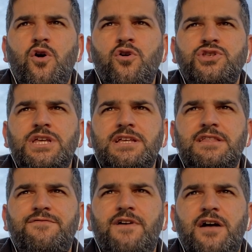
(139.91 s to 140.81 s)

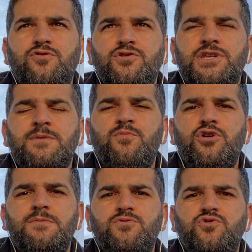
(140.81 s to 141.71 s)
Öncelikle Fatih Hoca'nın
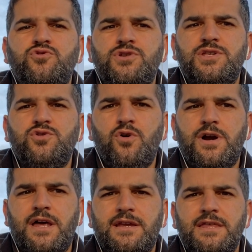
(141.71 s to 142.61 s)
böyle bir düşüncesi
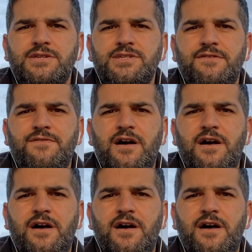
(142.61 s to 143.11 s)
yok arkadaşlar.